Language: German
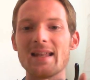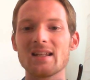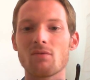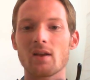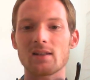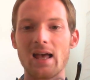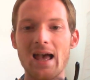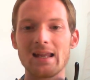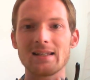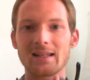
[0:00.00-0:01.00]
Endeffekt
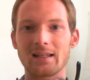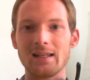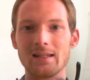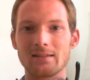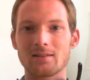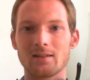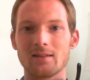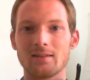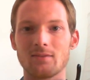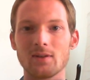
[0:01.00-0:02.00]
ein Gerät.
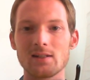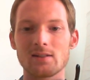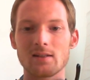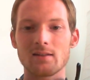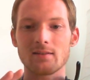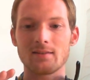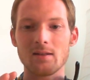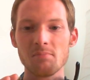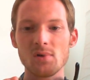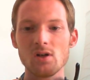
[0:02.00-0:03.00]
Es ist wirklich
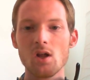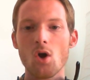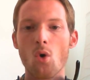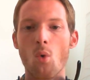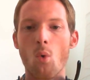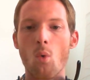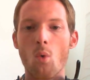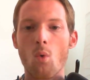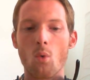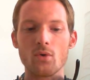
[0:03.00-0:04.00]
simpel
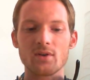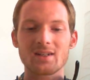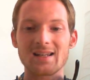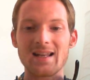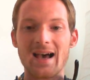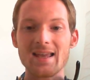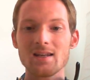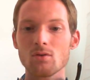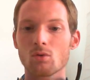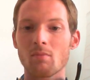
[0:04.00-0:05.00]
und
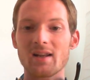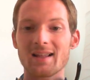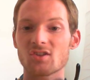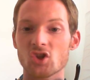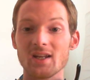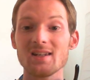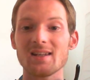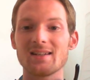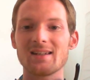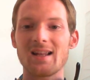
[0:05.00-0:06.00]
klein und man hat es
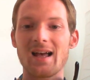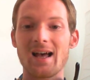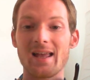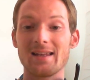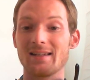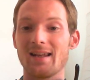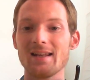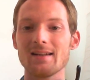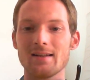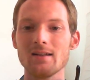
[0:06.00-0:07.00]
ständig in den, in den
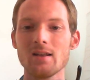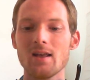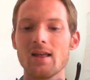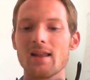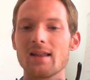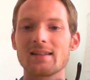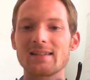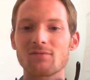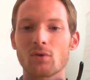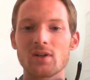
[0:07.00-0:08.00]
Händen.
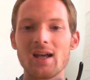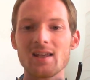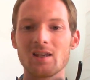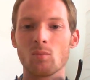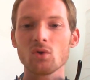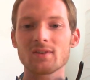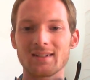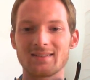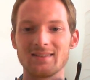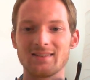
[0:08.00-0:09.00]
Von daher muss
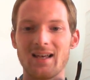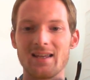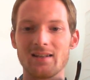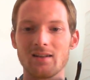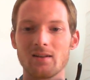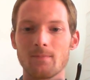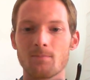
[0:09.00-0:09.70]
das Design